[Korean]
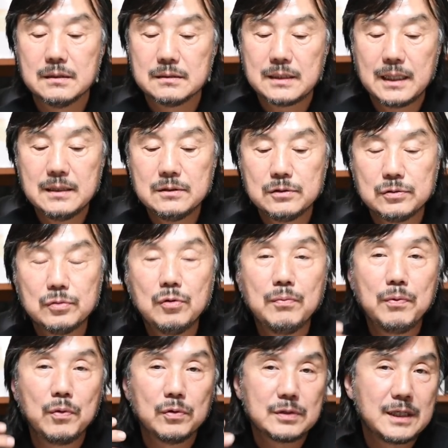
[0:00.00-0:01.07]
자기 스스로
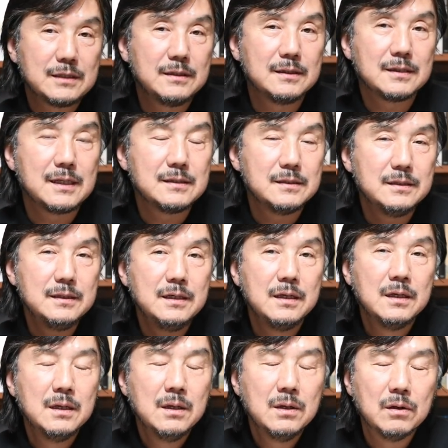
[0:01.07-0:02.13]
보고 자신의 사진이
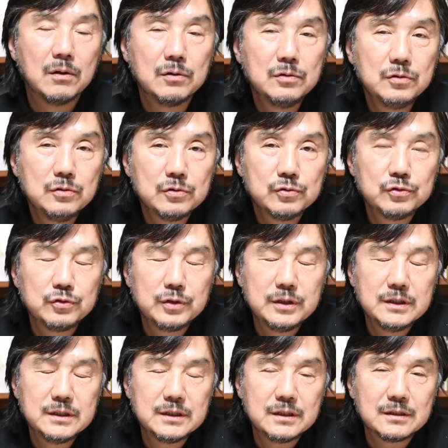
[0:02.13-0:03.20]
어느 정도
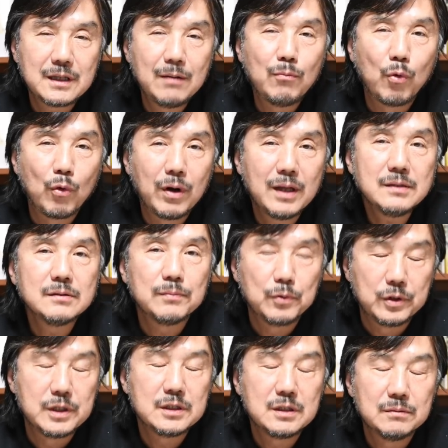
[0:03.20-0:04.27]
수준인지를 잘 몰라서
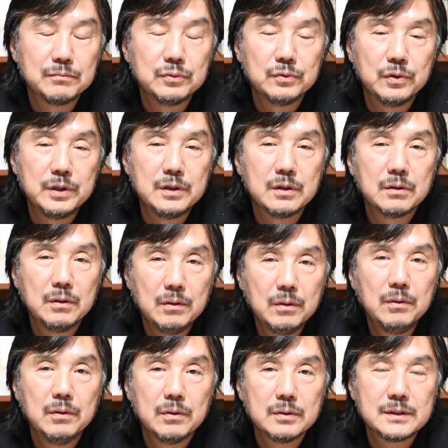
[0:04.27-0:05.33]
보내시는 분도 있는
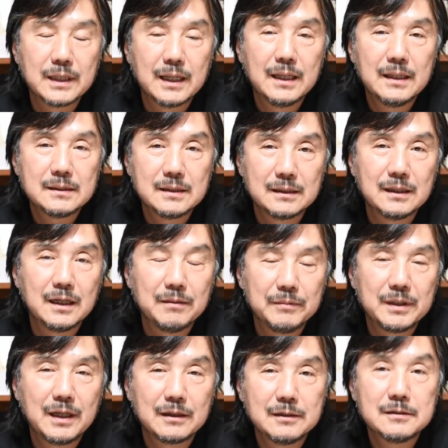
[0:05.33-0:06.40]
걸로 제가
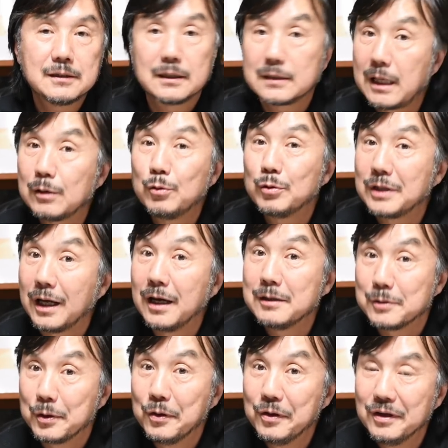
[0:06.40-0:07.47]
생각합니다. 그래서 다
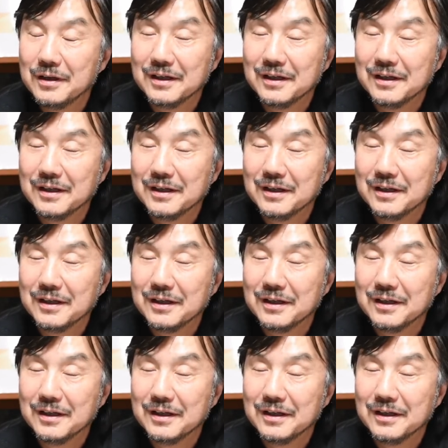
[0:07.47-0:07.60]
탈곡당하죠.